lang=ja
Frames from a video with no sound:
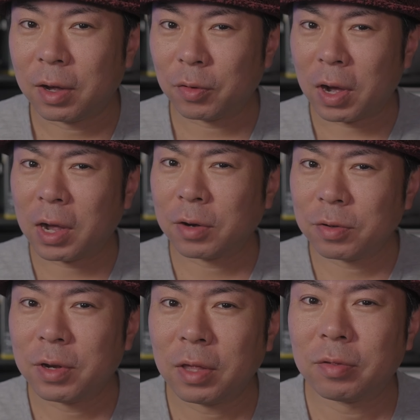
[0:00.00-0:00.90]
あの明
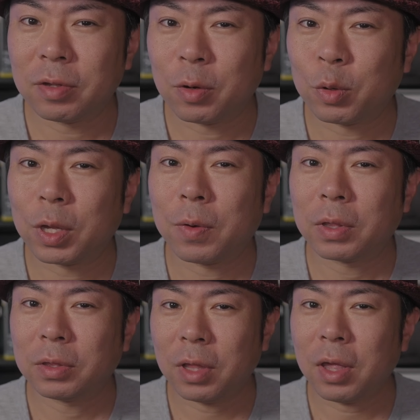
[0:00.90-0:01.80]
るいレンズにこだ
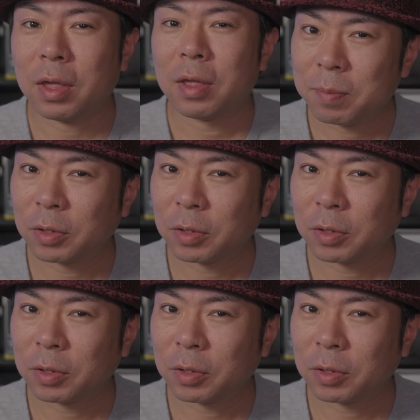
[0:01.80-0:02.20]
わって、